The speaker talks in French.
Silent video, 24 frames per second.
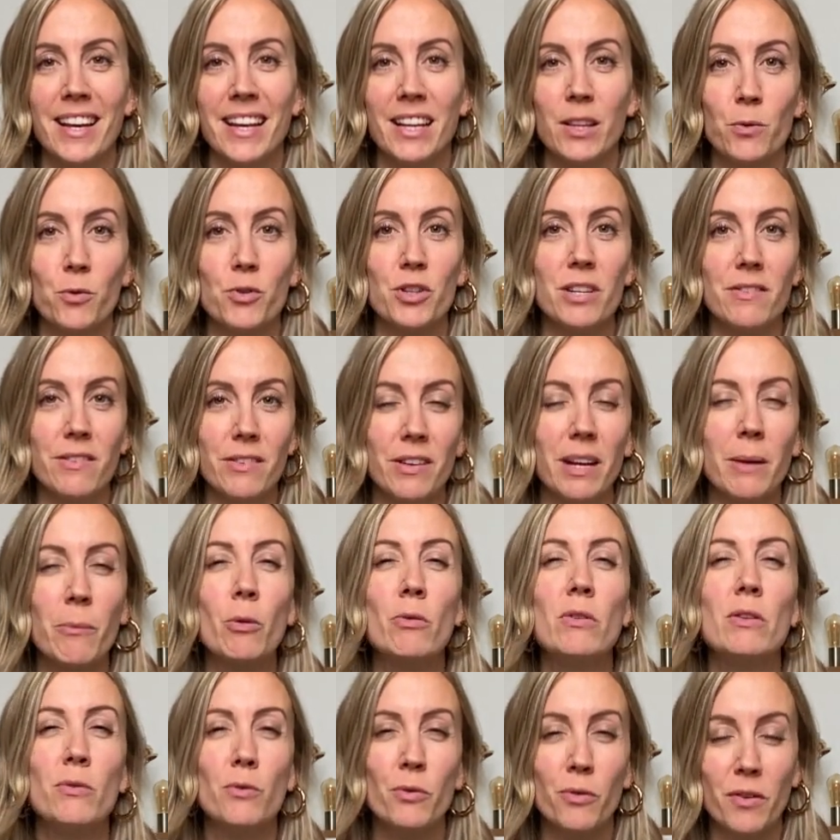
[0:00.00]
Et donc j'avais
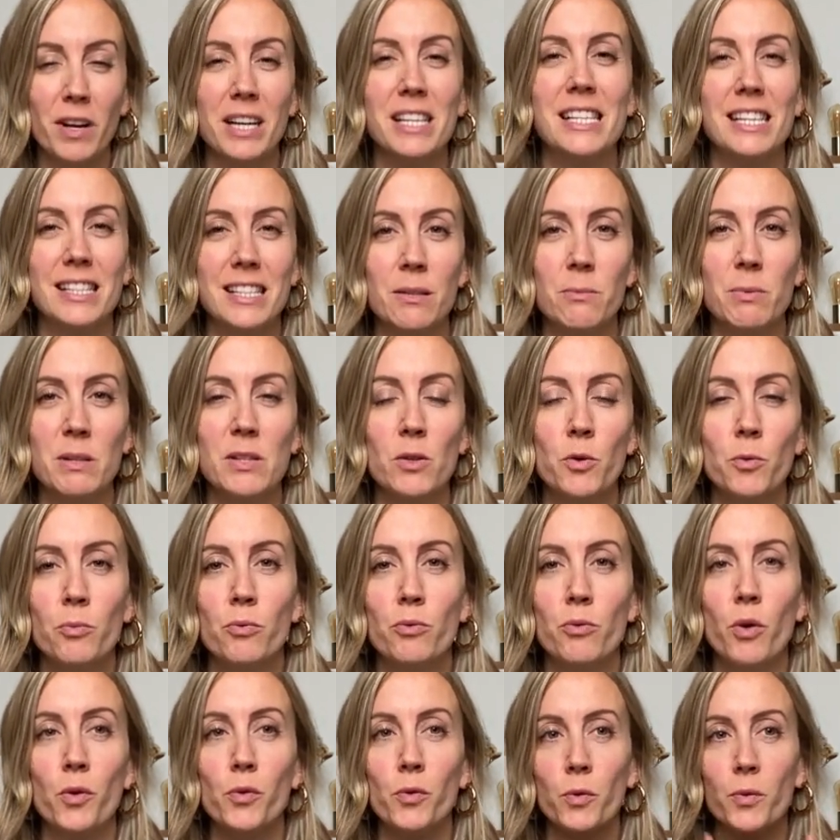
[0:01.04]
vraiment envie de vous faire cet épisode
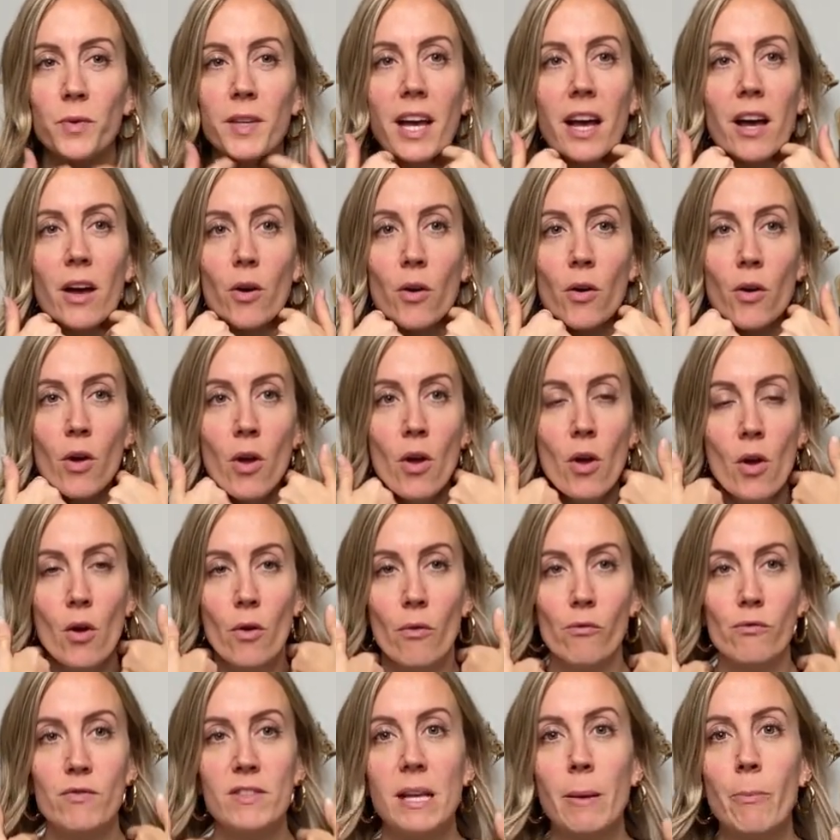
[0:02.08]
pour en tout cas euh,
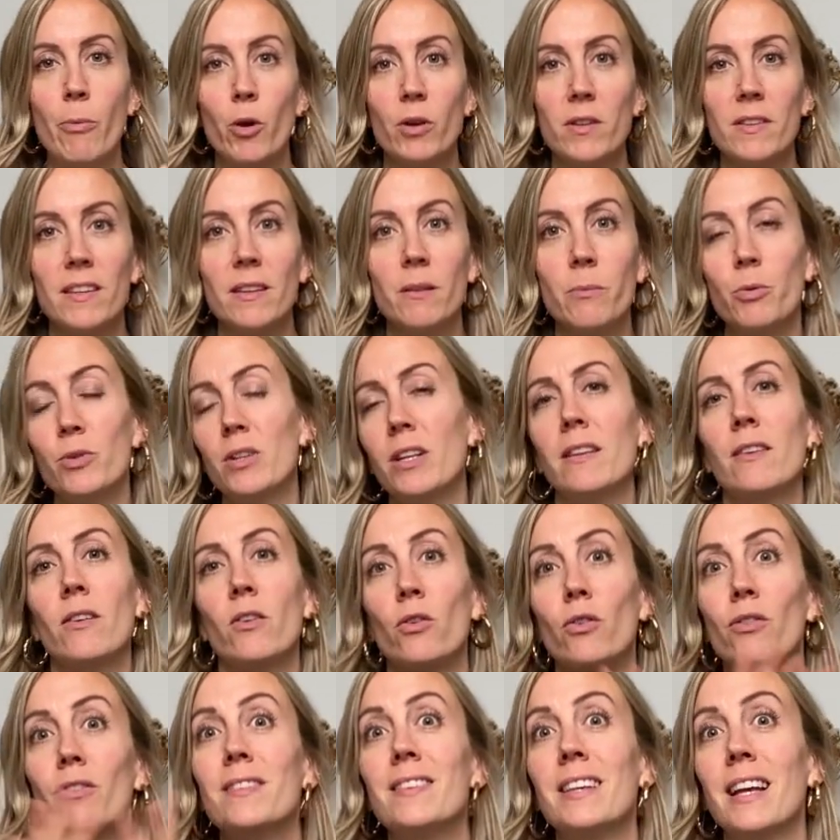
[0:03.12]
vous apporter
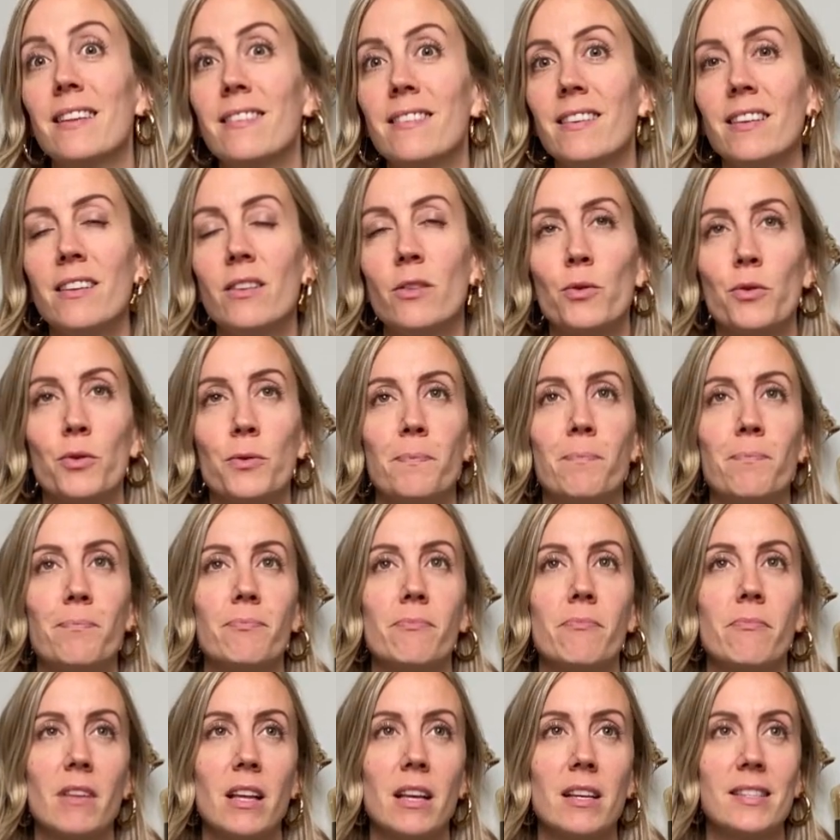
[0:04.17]
peut-être euh, certaines,
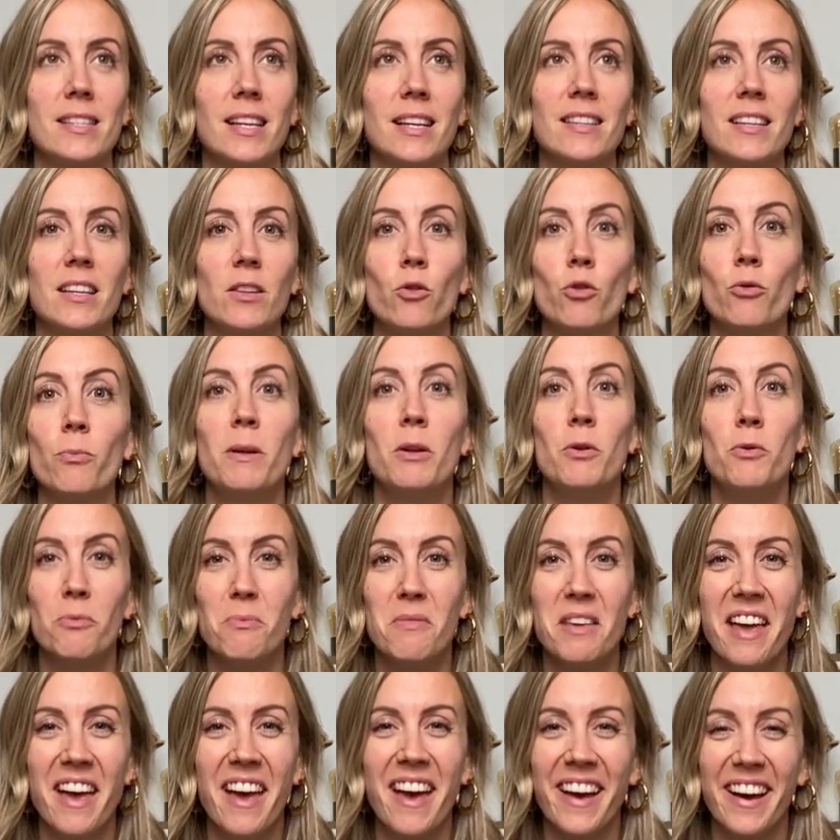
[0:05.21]
de mes
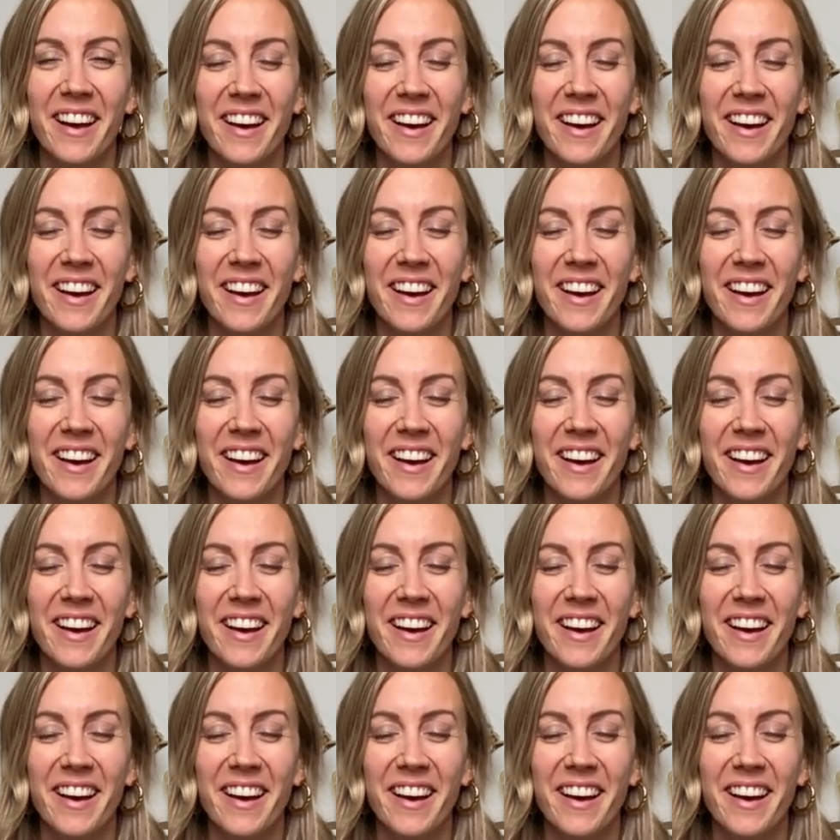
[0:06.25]
lumières